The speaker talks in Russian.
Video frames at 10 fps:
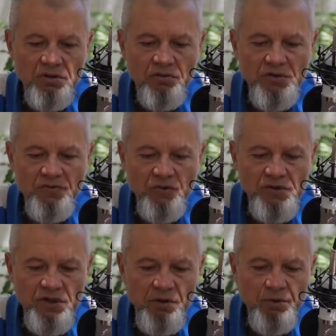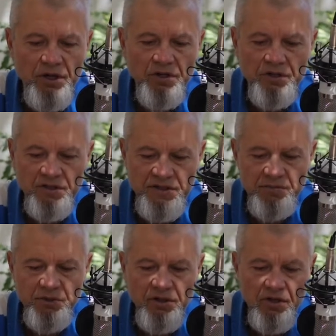То есть вы ее закрепляете на
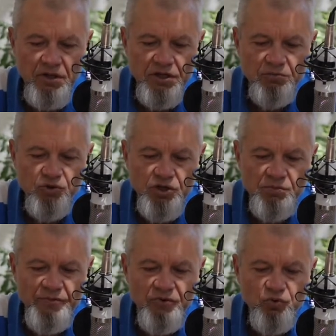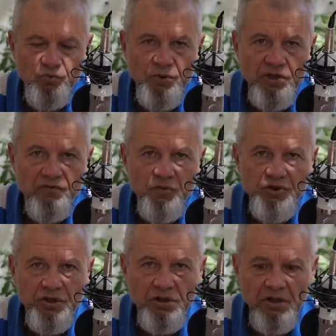себе и можете повернуть
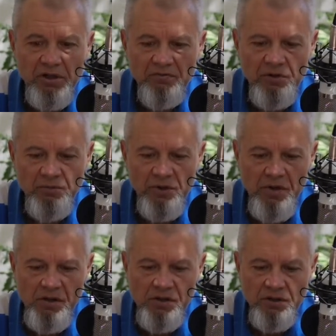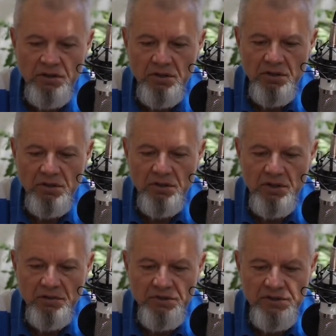микрофончик так, как вам
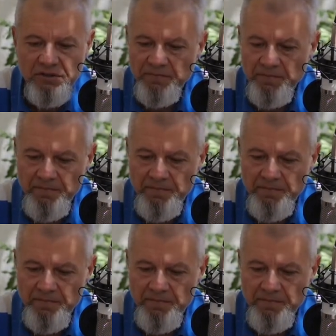нравится.